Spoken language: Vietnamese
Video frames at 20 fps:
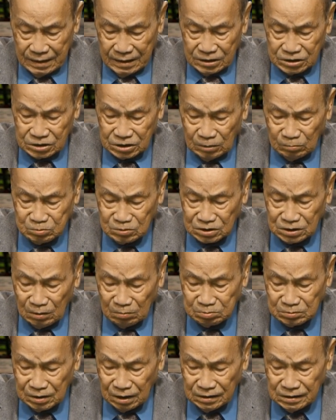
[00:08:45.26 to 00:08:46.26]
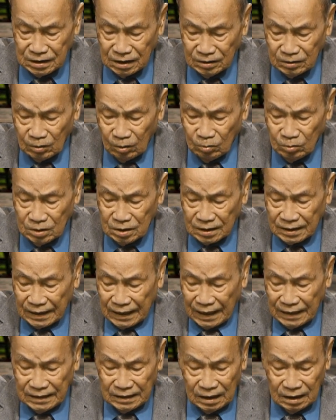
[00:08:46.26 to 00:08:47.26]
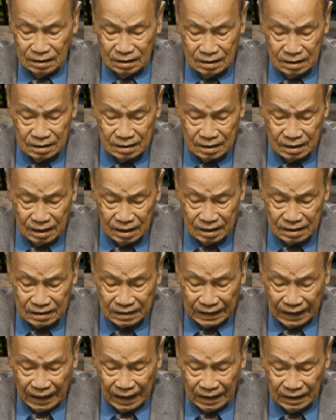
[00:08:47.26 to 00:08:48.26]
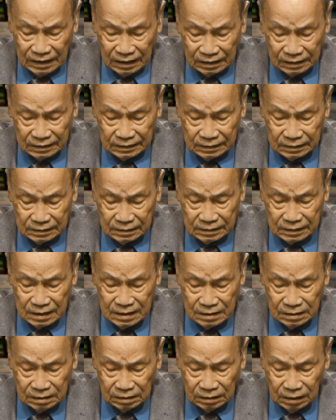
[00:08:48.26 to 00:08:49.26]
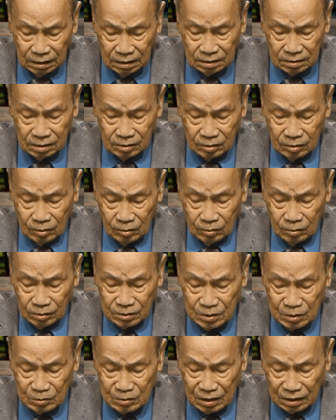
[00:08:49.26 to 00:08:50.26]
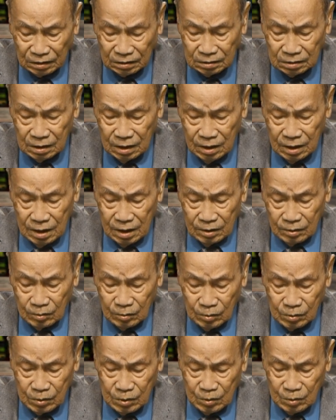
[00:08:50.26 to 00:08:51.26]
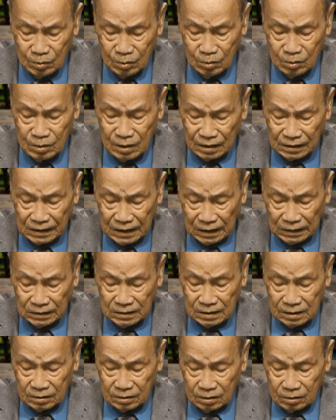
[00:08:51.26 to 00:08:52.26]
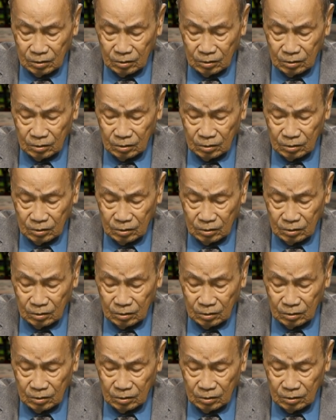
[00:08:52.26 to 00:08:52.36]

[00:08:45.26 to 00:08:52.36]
Song song với những nỗ lực cá nhân, nền tảng chính thức của UNITED